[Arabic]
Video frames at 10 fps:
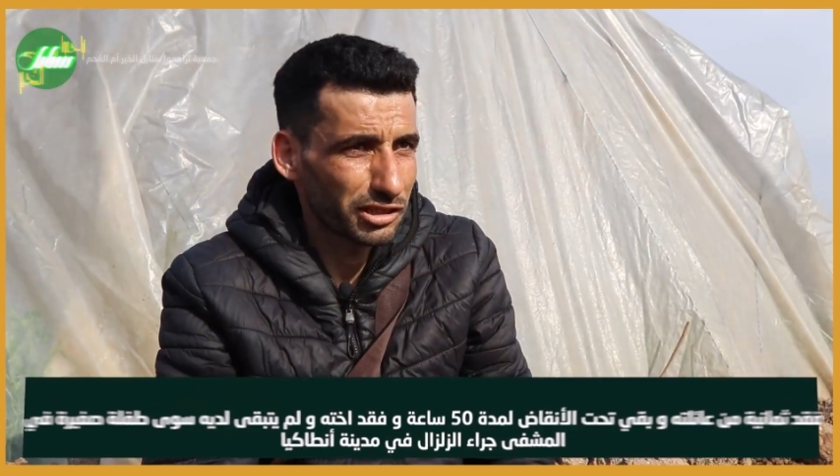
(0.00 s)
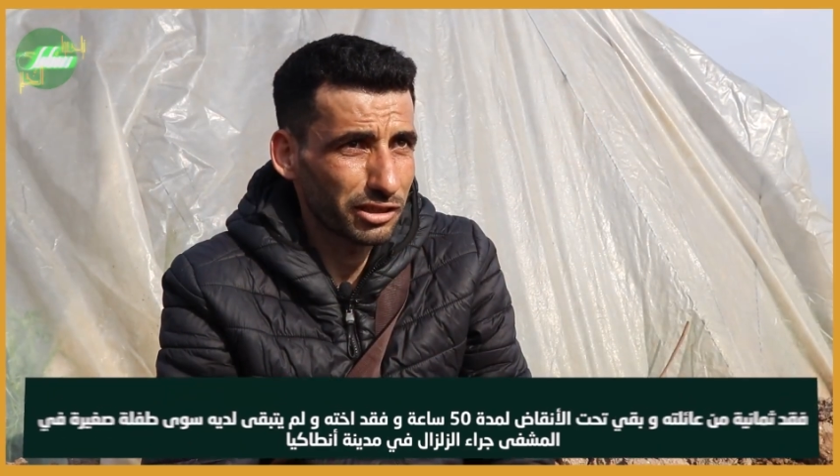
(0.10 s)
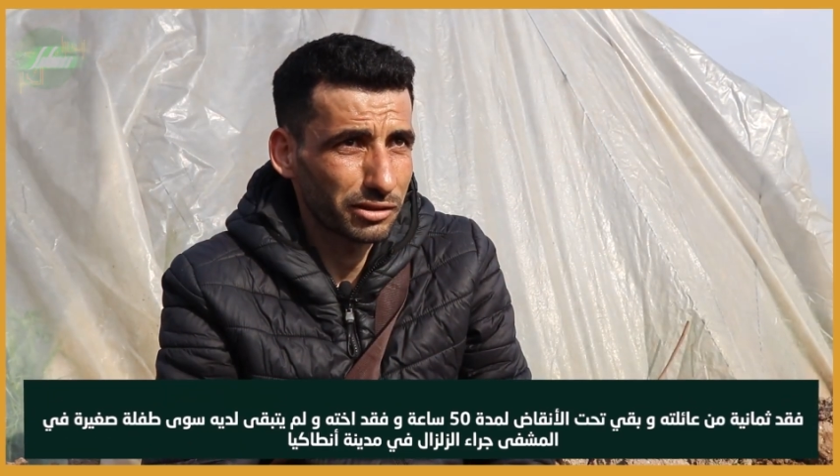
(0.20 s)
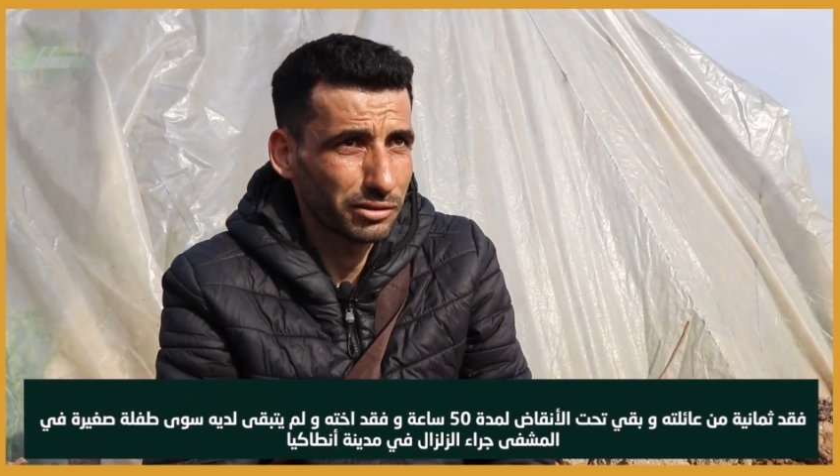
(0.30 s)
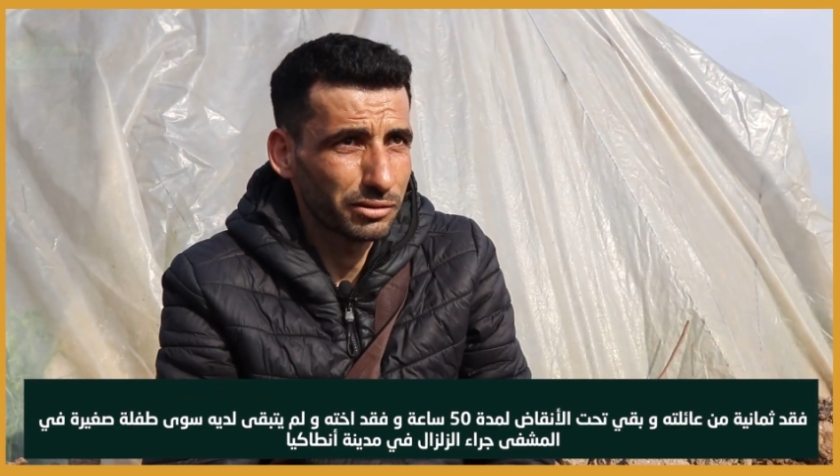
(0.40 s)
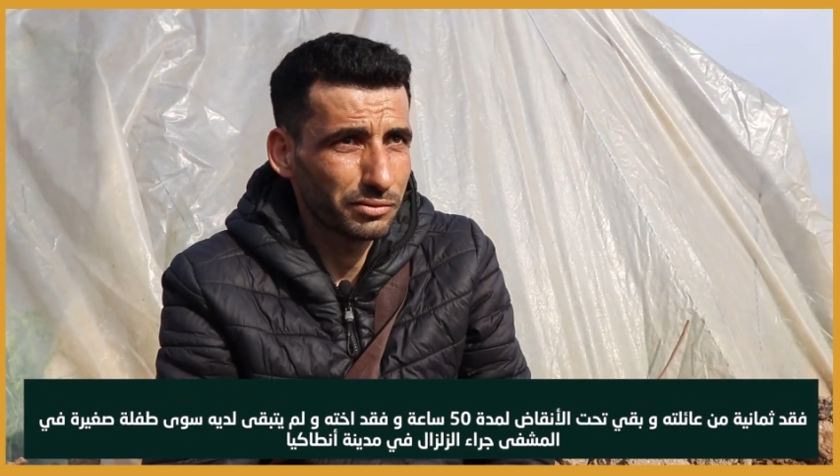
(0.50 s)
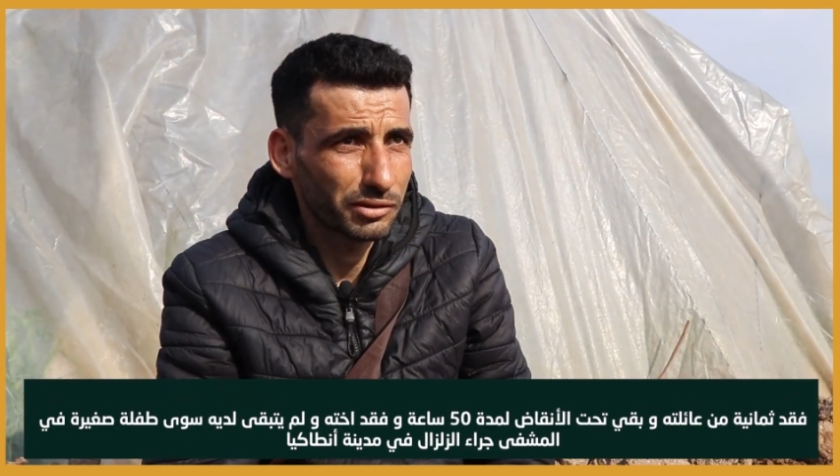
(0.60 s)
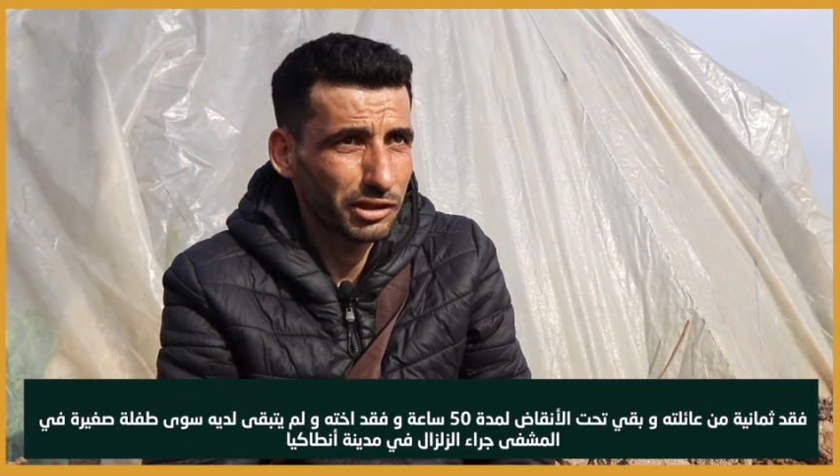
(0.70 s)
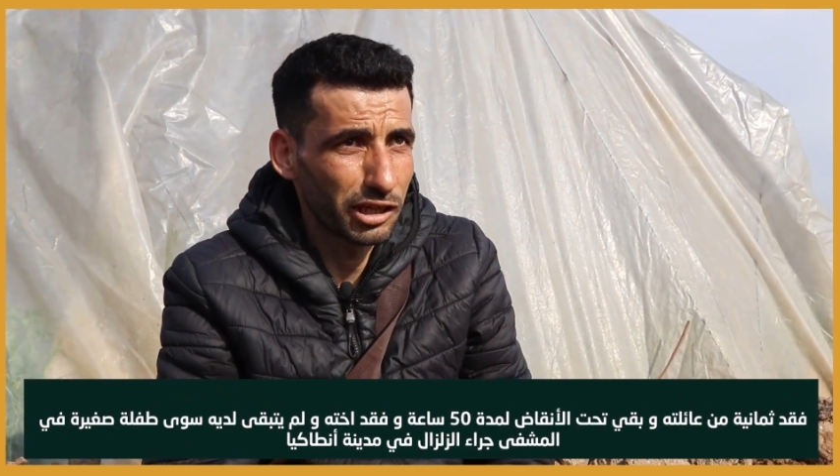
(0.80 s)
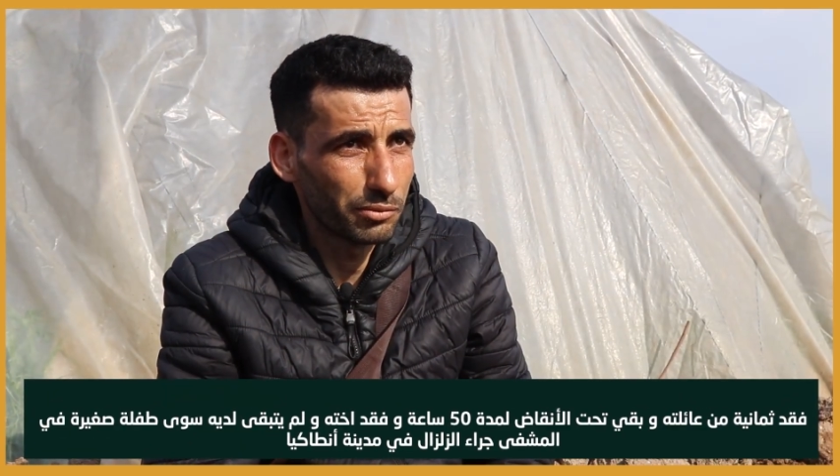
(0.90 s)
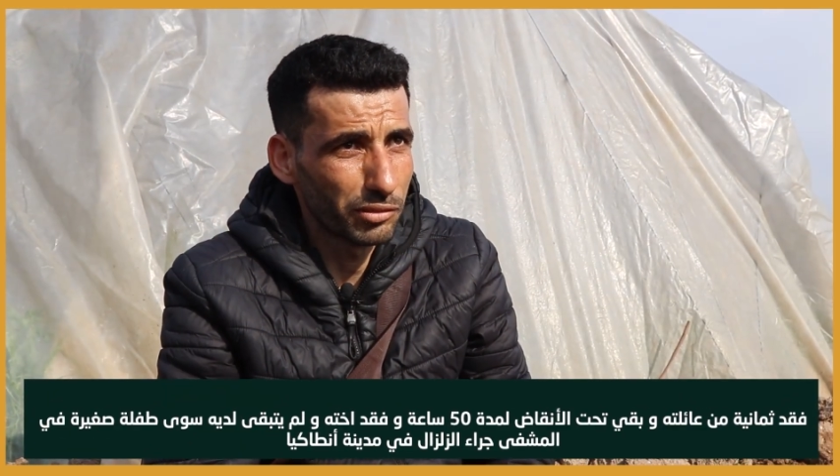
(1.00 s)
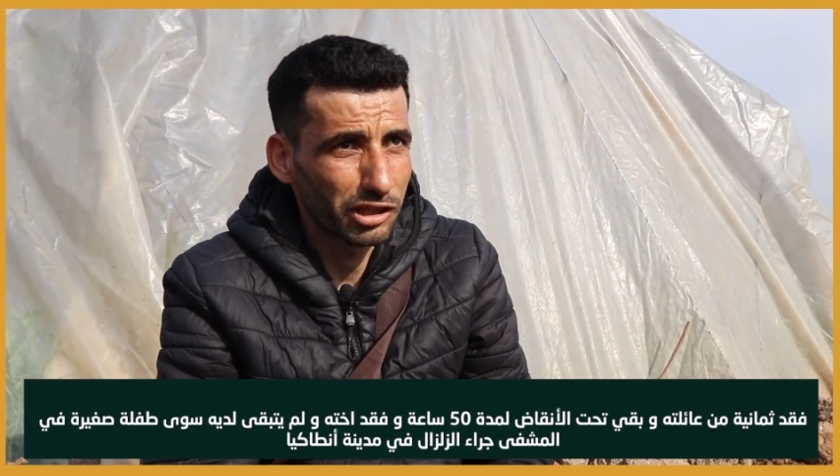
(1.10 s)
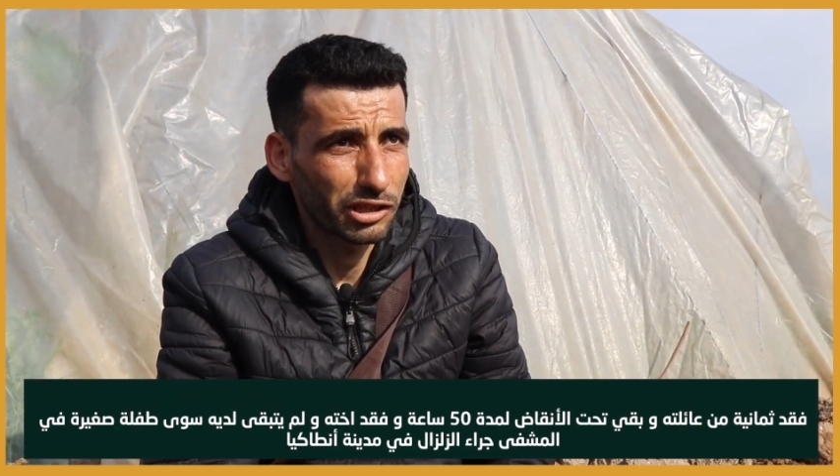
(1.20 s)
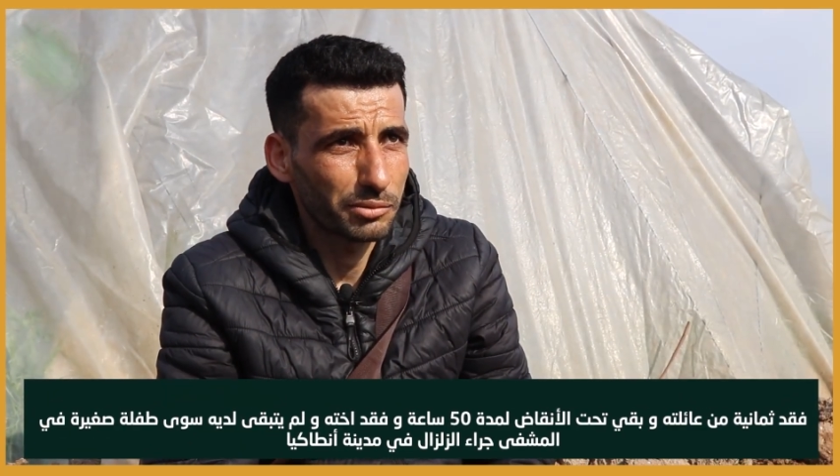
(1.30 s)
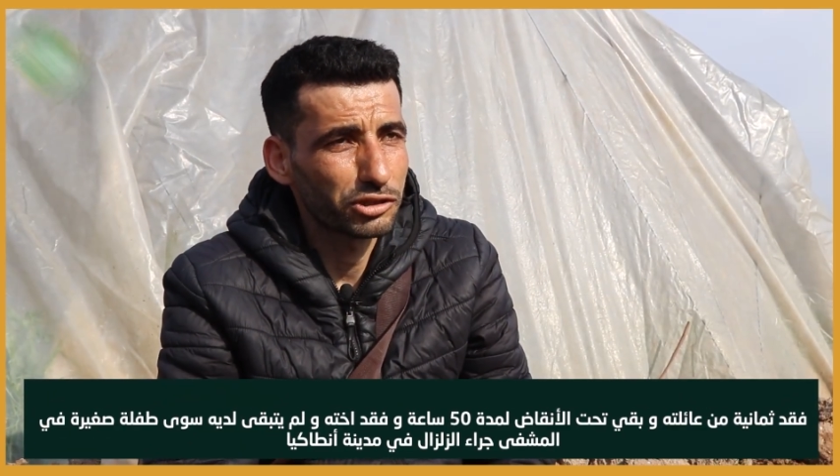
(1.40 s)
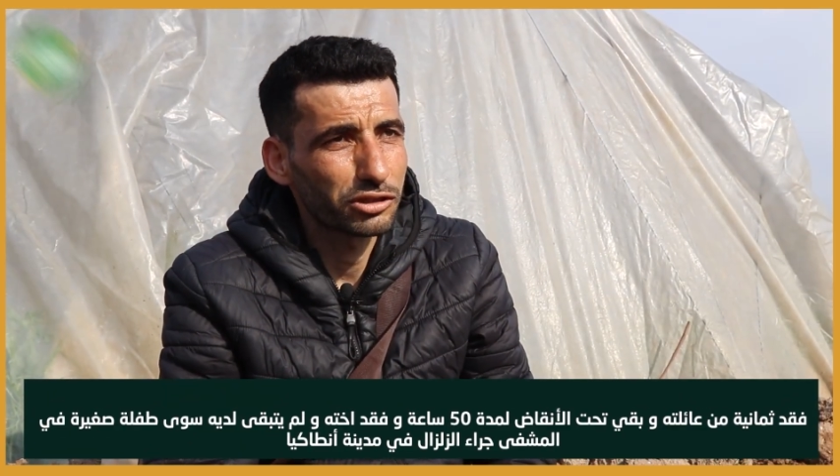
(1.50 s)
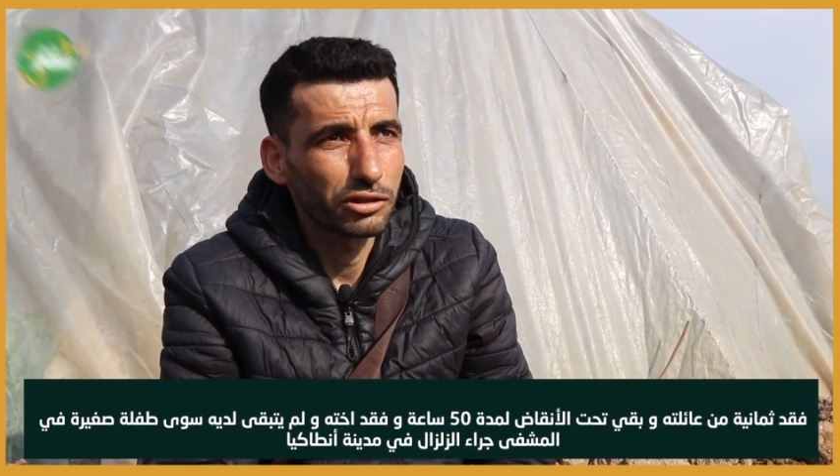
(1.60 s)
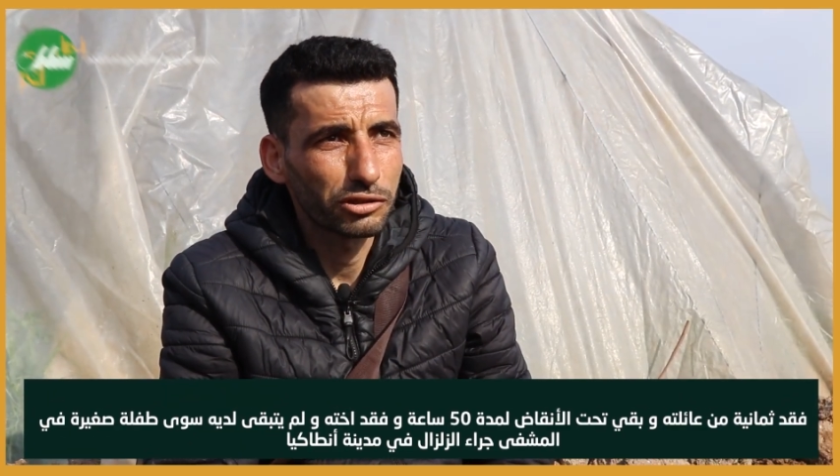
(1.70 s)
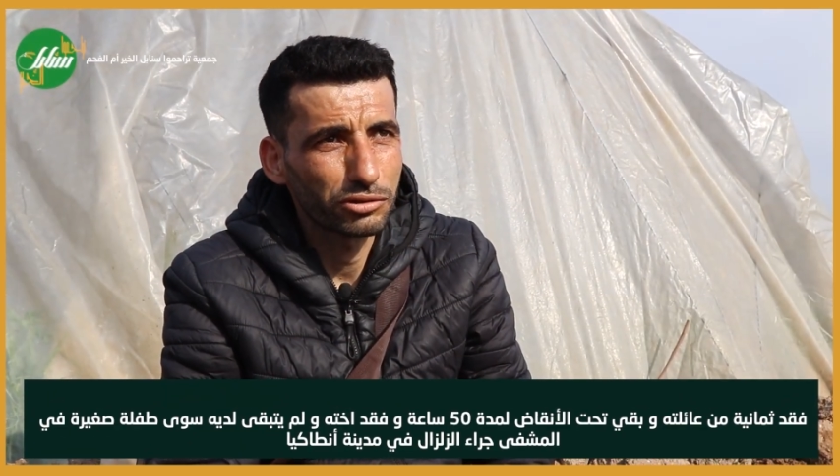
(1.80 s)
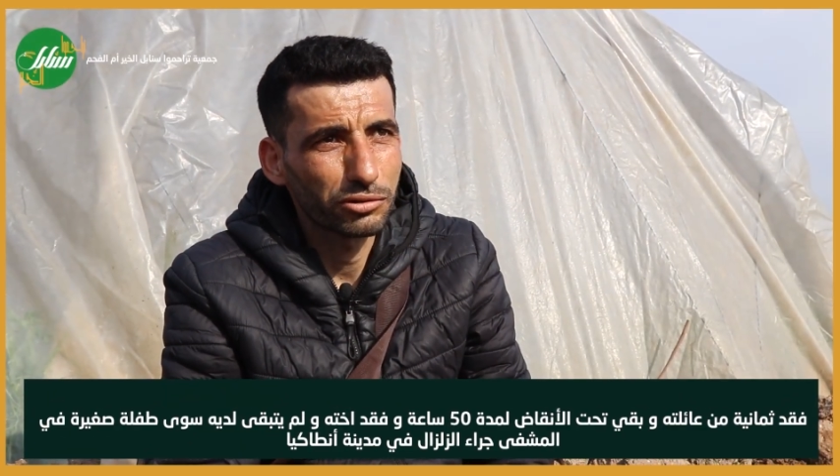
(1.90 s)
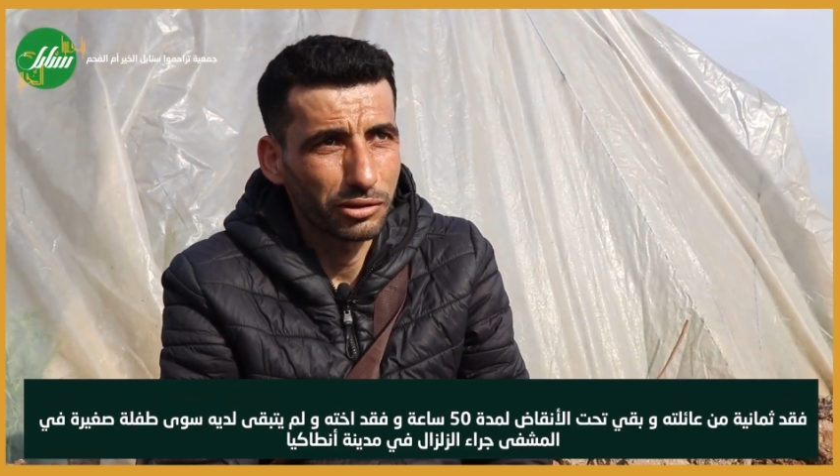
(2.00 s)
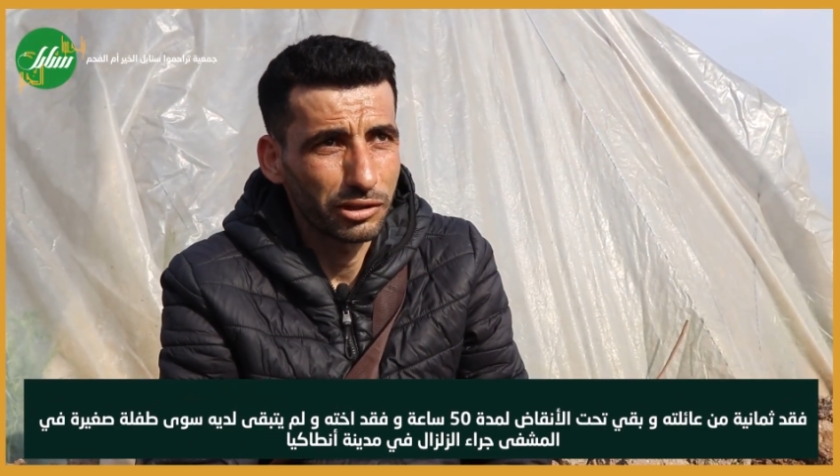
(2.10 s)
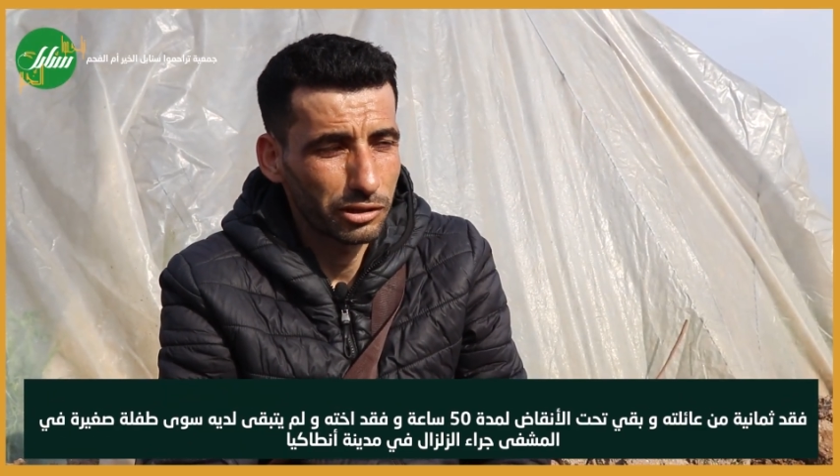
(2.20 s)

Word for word: صار كان برا بيشتغل آه، شغل